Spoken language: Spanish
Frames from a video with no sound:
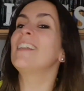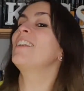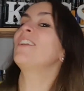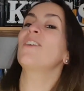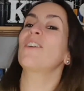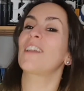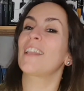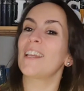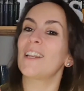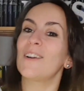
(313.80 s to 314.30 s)

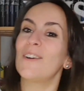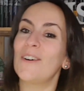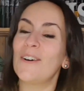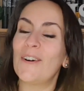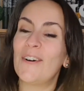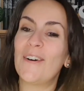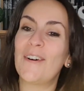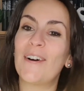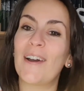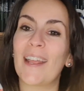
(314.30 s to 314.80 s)
No
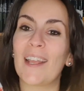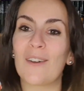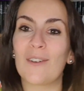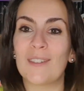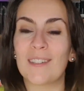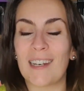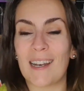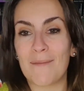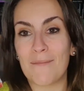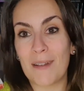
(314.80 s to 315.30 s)
quiero
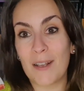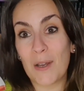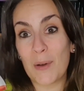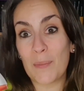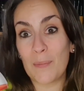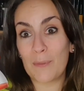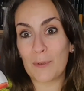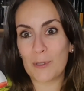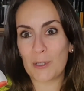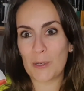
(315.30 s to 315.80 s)
encontrarme con
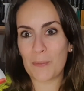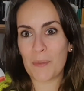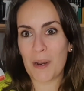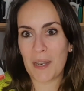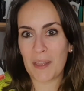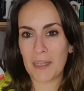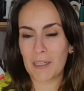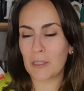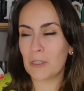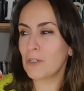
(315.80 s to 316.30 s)
muchos más
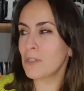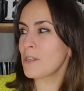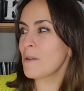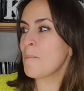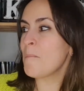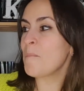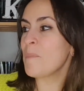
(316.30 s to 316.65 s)
datos.